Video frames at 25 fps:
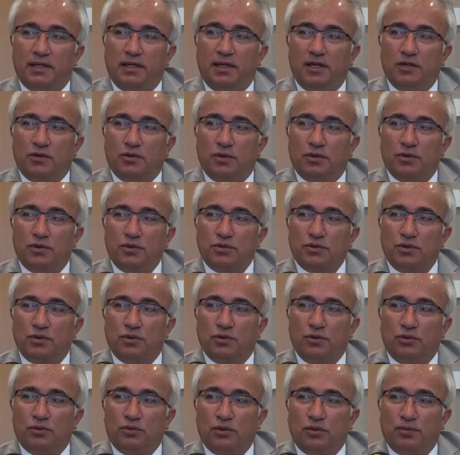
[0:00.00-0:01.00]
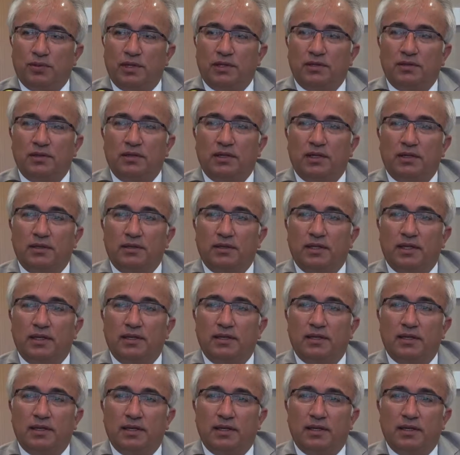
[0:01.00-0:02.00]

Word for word: ilk son kurulu toplantılarında